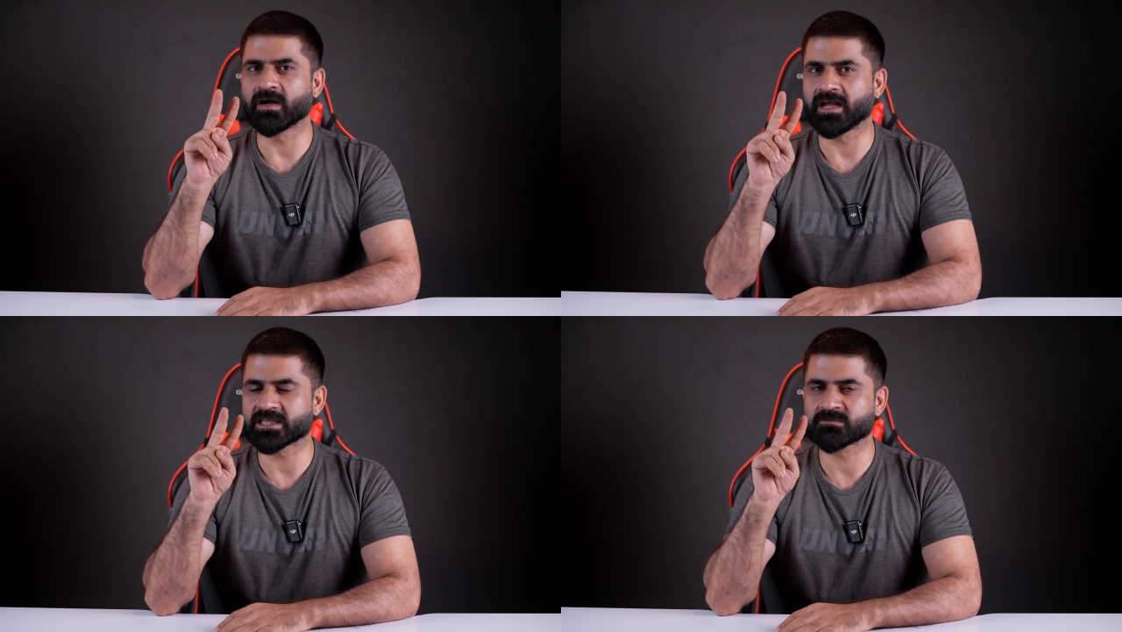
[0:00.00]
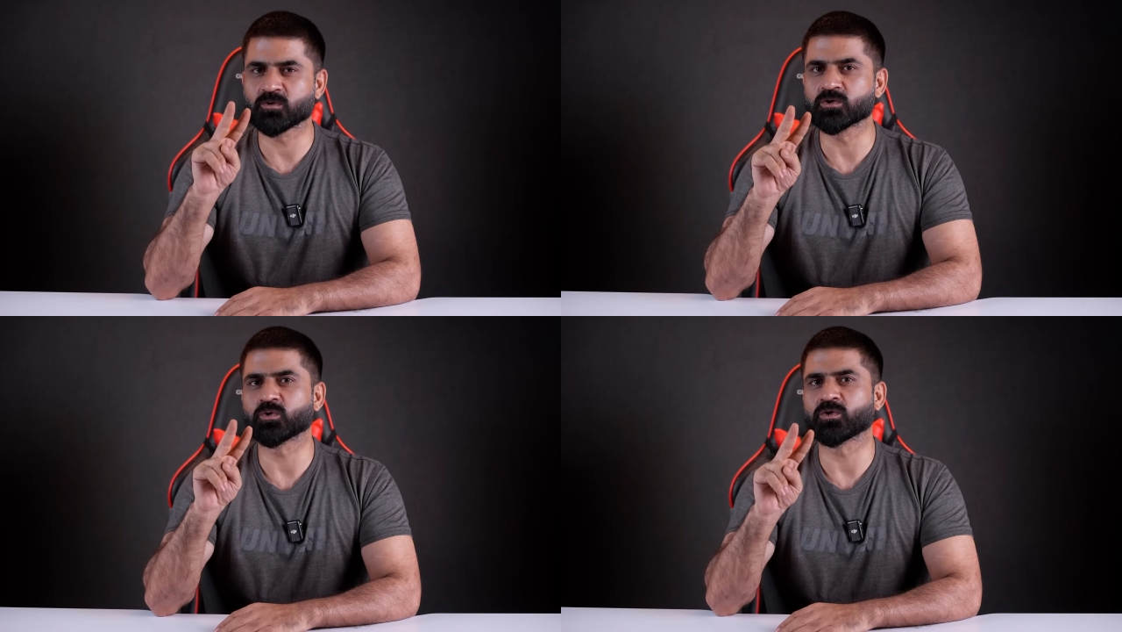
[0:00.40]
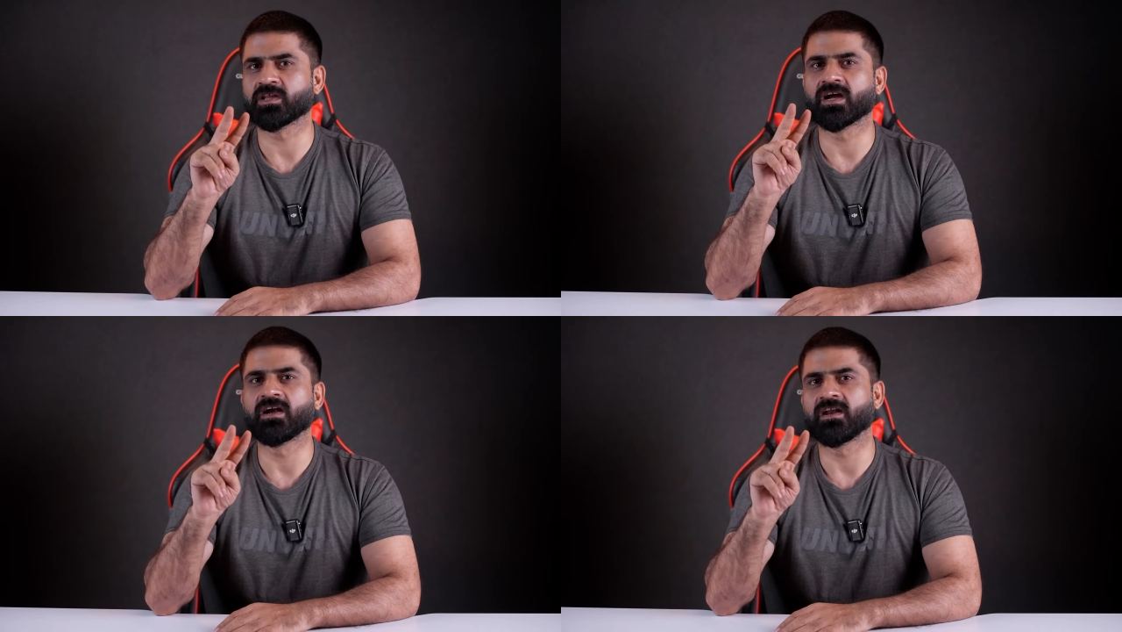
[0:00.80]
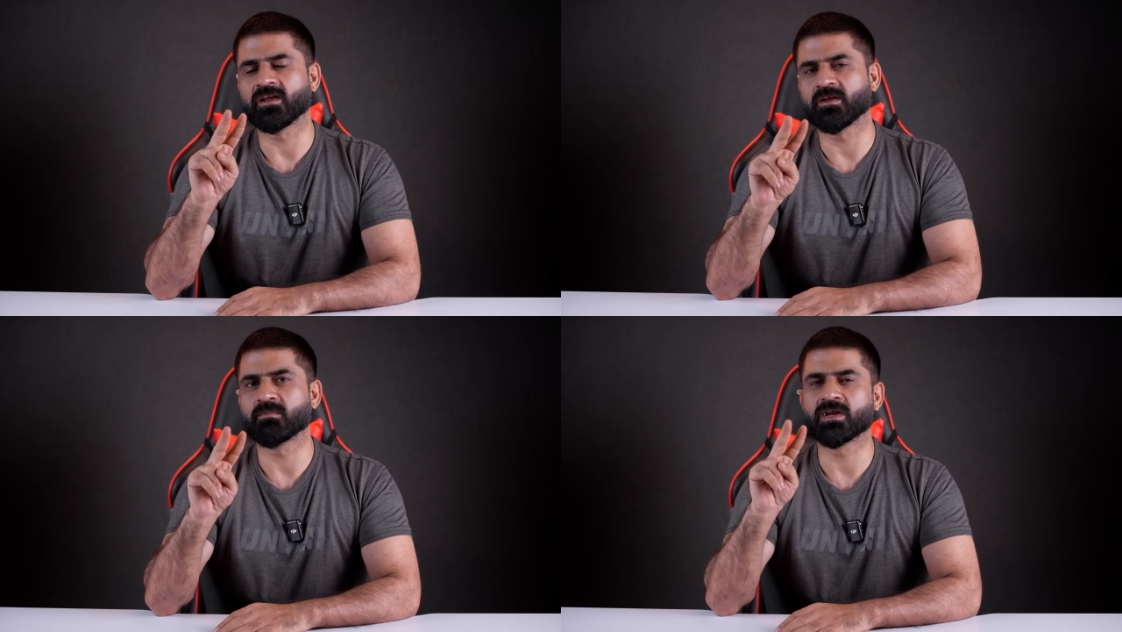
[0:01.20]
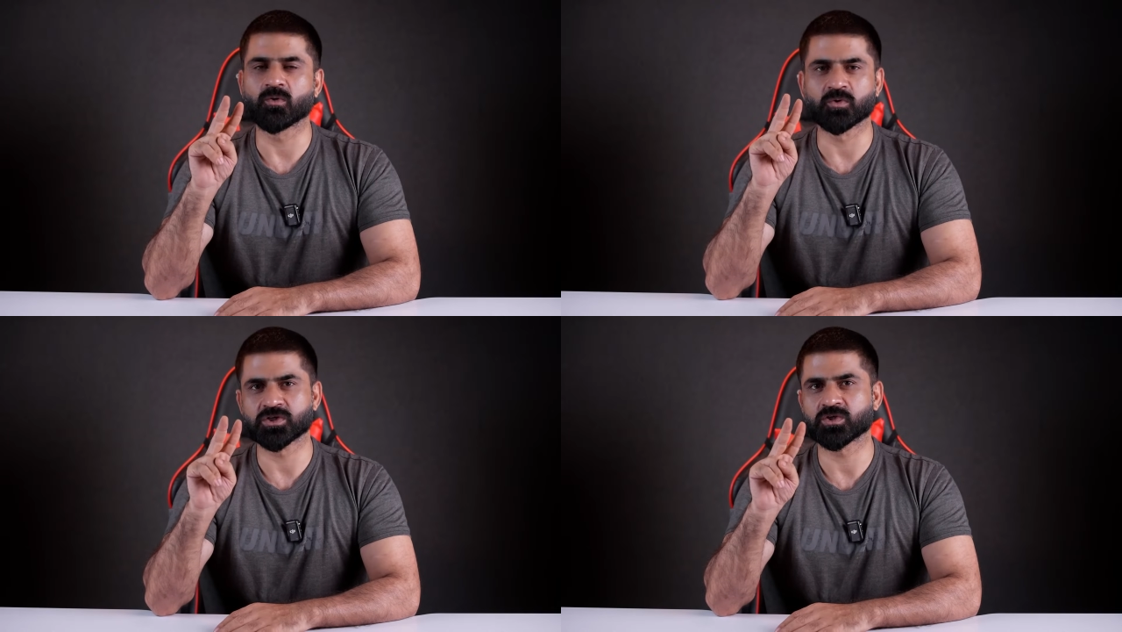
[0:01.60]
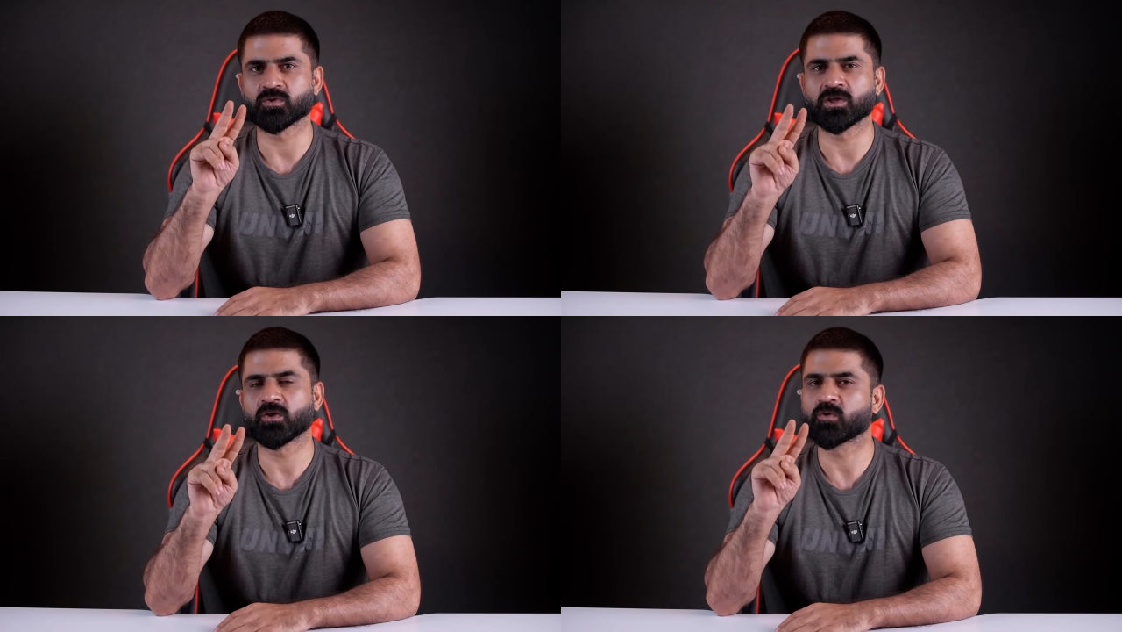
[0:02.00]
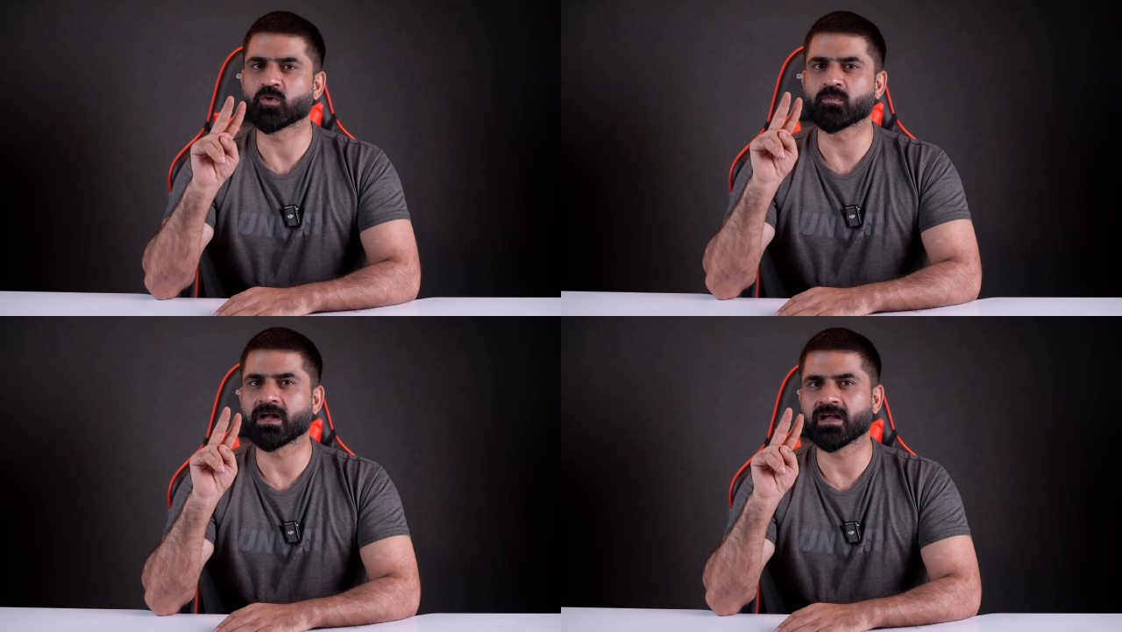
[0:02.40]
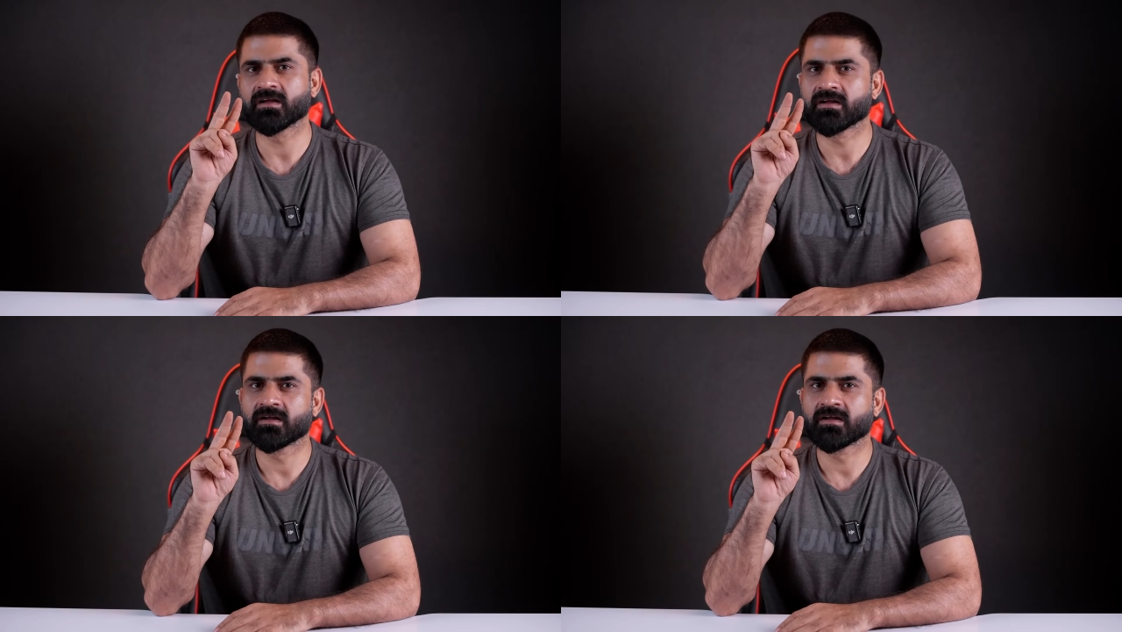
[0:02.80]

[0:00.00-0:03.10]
एक्सपोर्ट्स होती हैं आईटी की मेरी कोशिश होती है कि उनको मैं